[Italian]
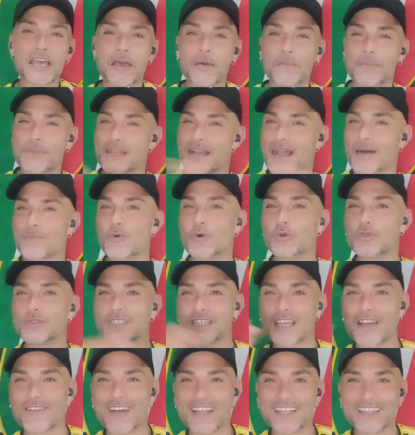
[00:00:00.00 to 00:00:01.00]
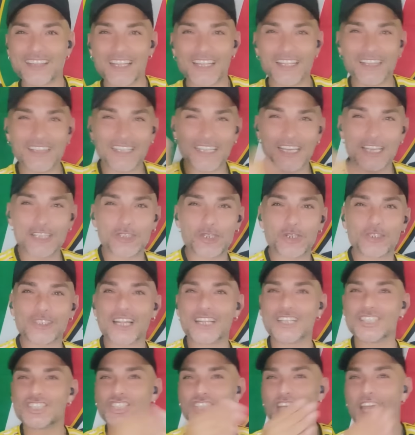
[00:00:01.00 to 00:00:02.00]
Pinamonti avanti e indietro
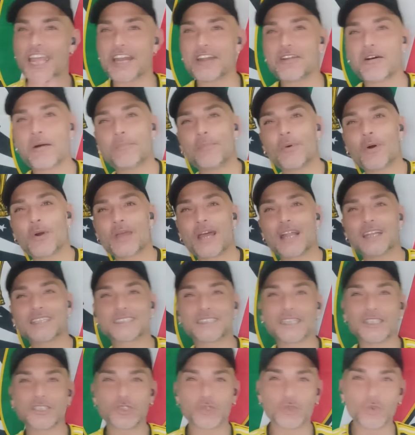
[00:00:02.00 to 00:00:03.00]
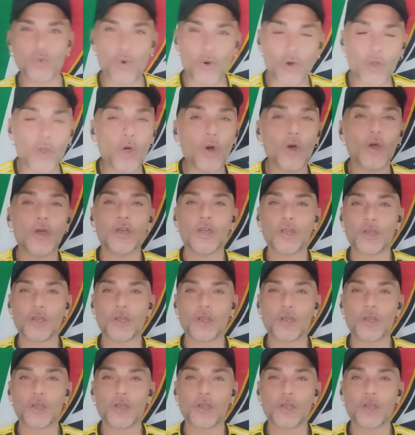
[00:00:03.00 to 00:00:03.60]
dal Genoa, poi al Sassuolo,